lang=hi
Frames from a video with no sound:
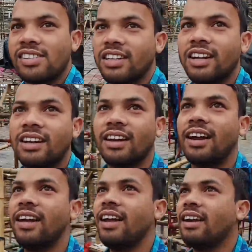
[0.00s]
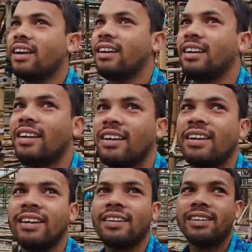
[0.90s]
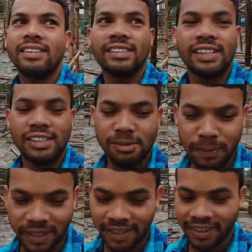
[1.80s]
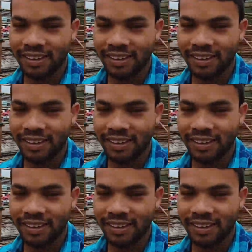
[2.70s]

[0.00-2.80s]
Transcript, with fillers: सीन लग रहा है यार सच में